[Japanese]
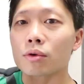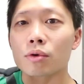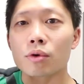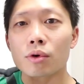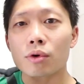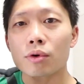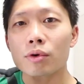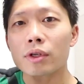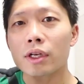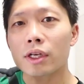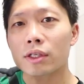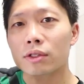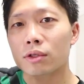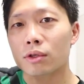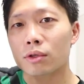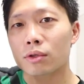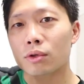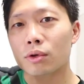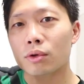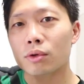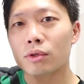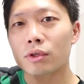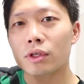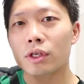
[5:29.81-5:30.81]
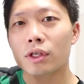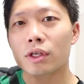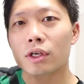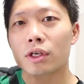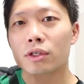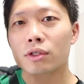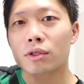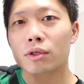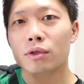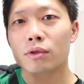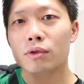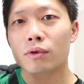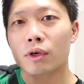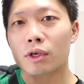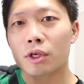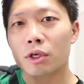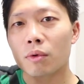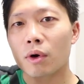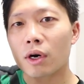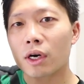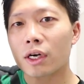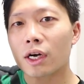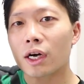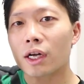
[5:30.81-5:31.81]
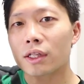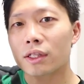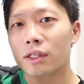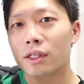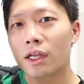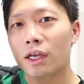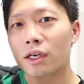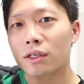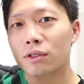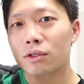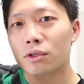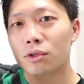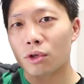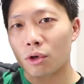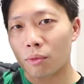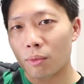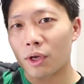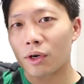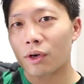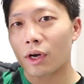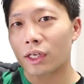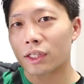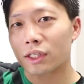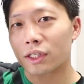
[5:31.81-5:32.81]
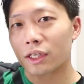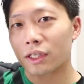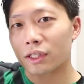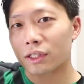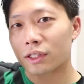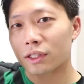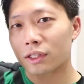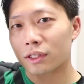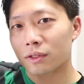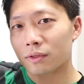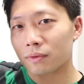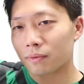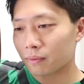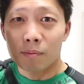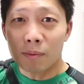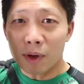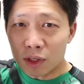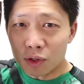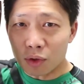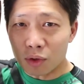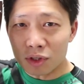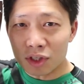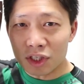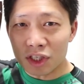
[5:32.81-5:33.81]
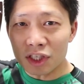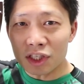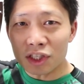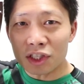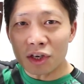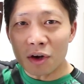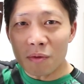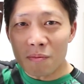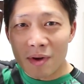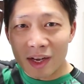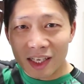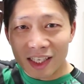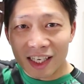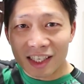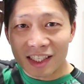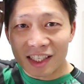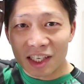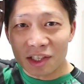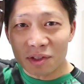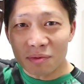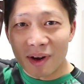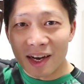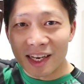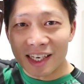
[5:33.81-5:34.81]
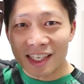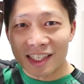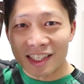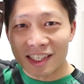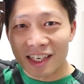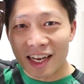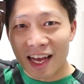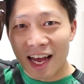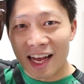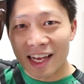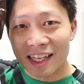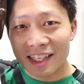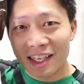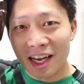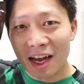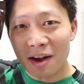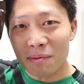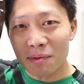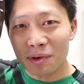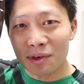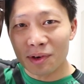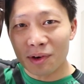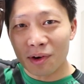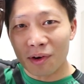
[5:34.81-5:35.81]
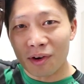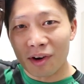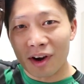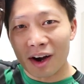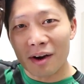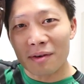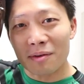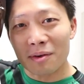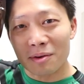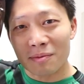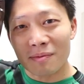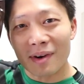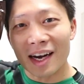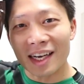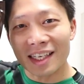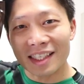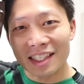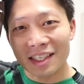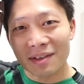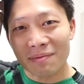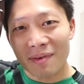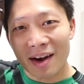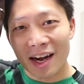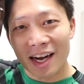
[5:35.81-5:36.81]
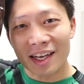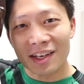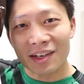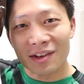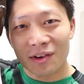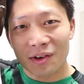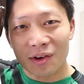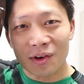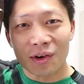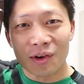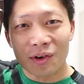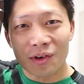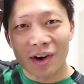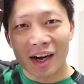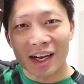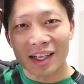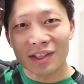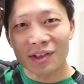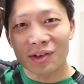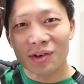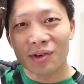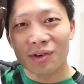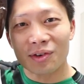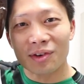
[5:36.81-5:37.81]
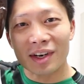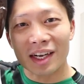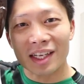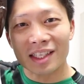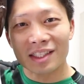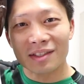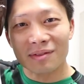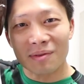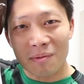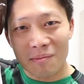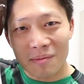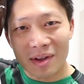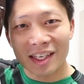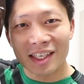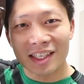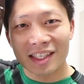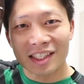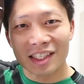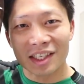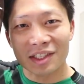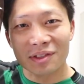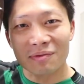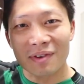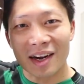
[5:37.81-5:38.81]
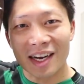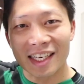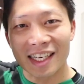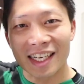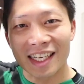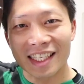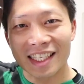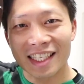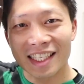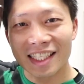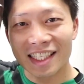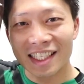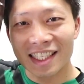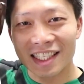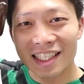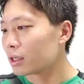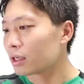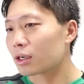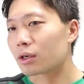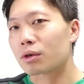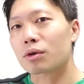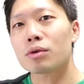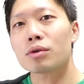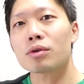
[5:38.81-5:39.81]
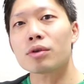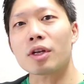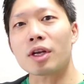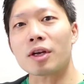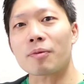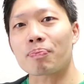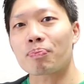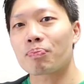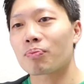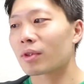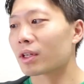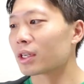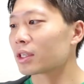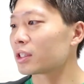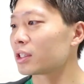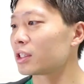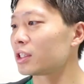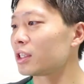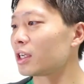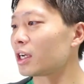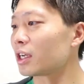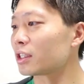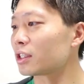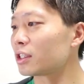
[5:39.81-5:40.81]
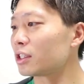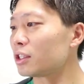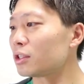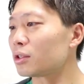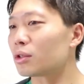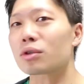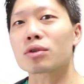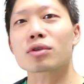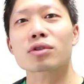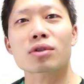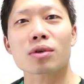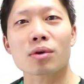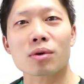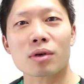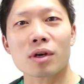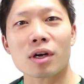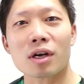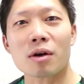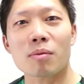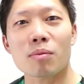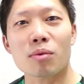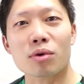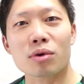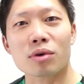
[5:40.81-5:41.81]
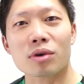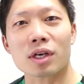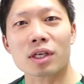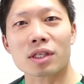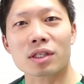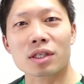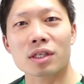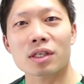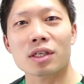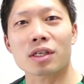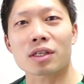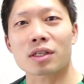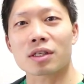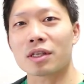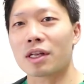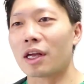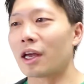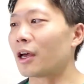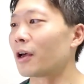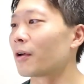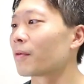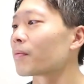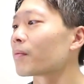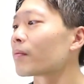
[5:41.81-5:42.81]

ココナッツを飲んでた人には違和感なく飲める味ですまあどっちにしろめちゃくちゃうまいですねダブルココアもうまいし前のココアココナッツもめちゃくちゃうまいですこのねチアシードの食感が僕は好きですね